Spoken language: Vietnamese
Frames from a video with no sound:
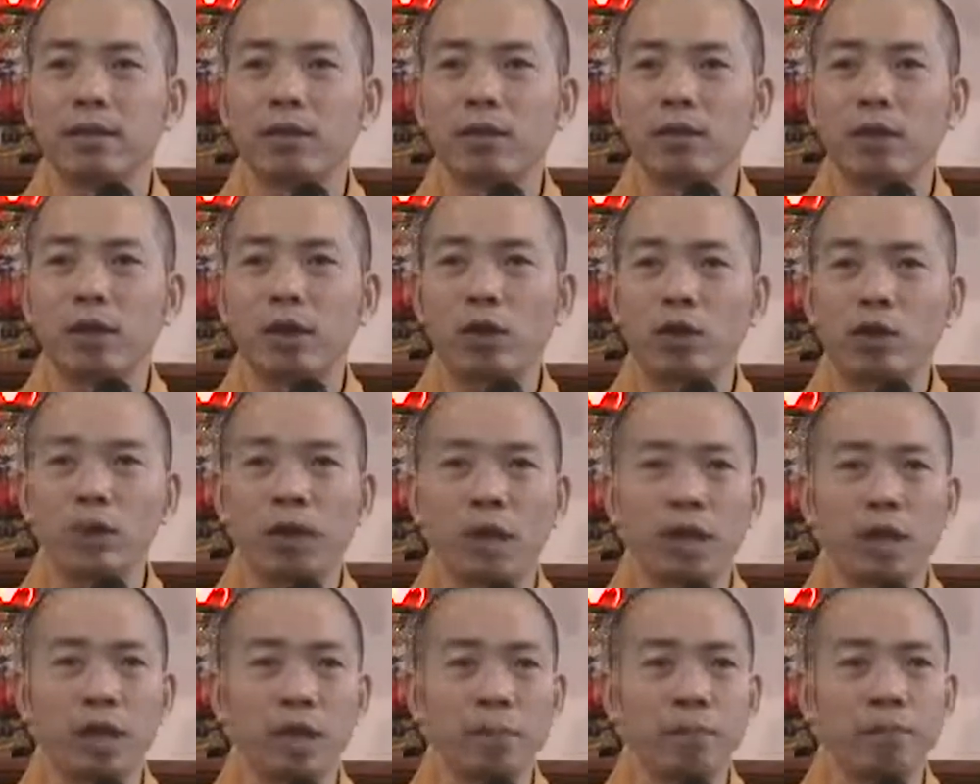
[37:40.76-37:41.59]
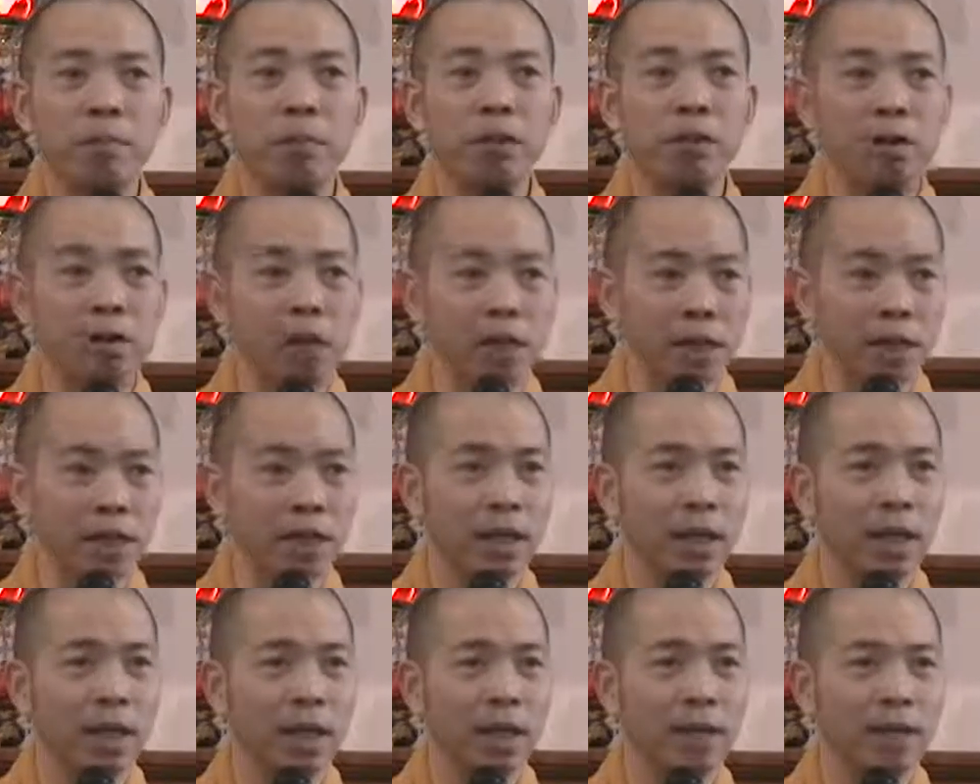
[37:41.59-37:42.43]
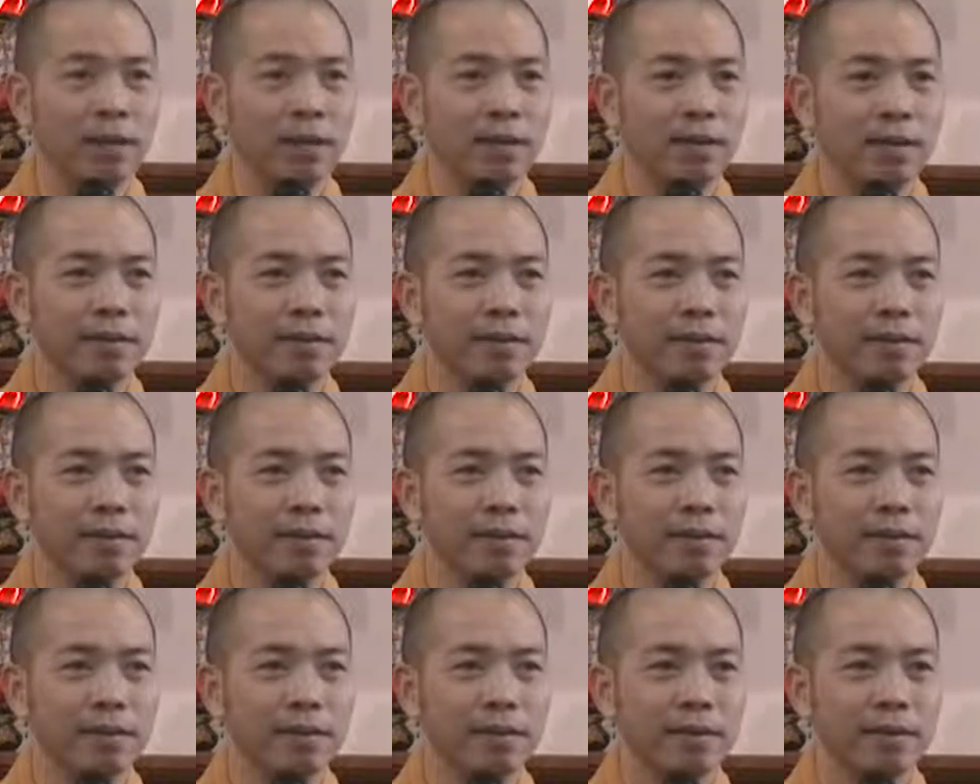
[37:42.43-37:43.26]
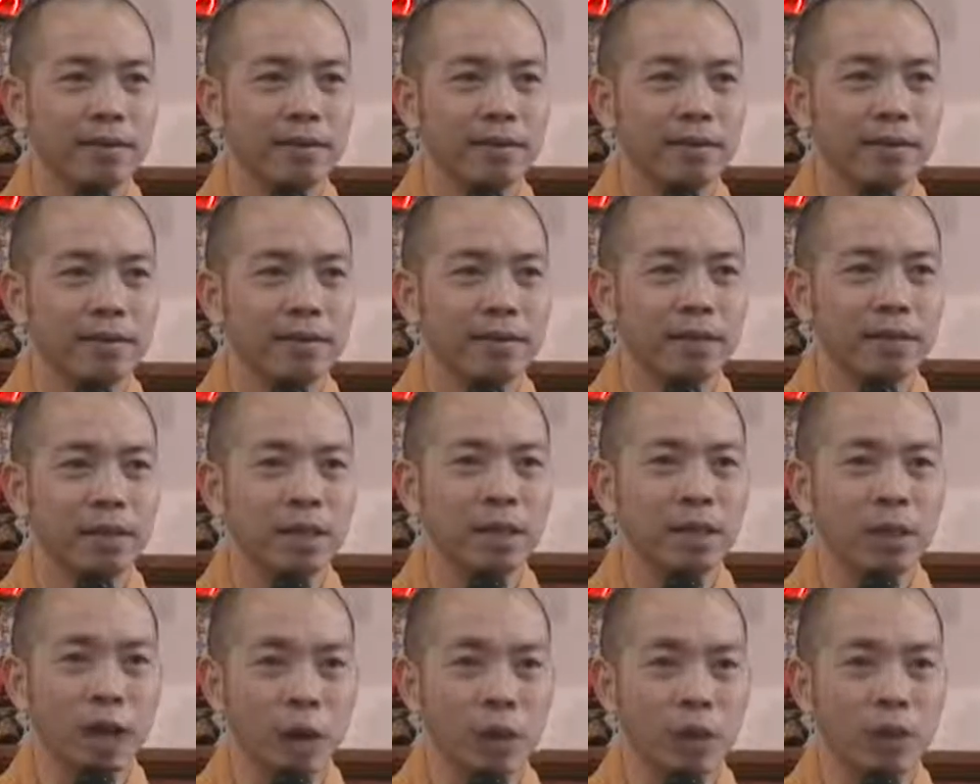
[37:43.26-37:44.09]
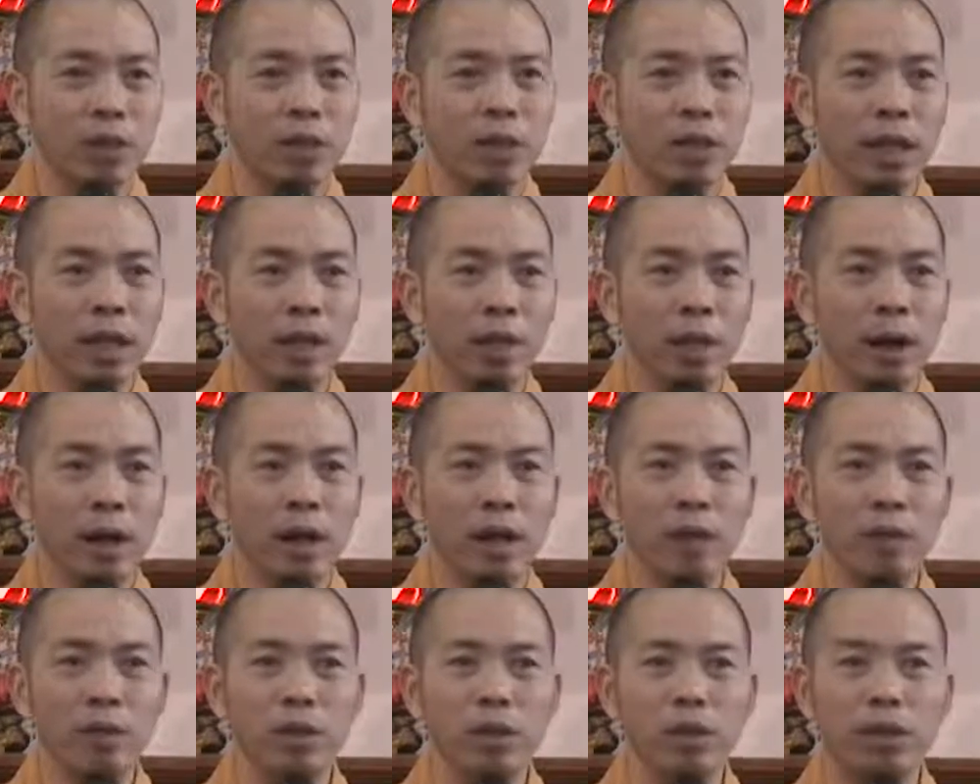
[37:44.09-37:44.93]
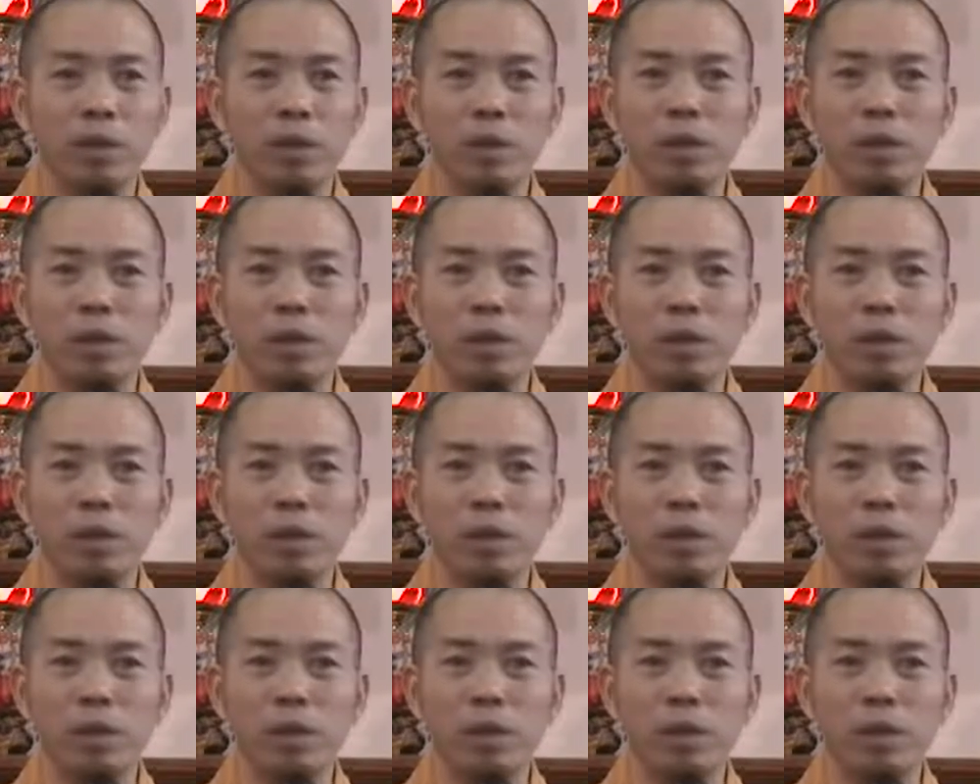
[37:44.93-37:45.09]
Nó phải có thời điểm mưa chứ. Mà cứ cầu như thế hoài không được,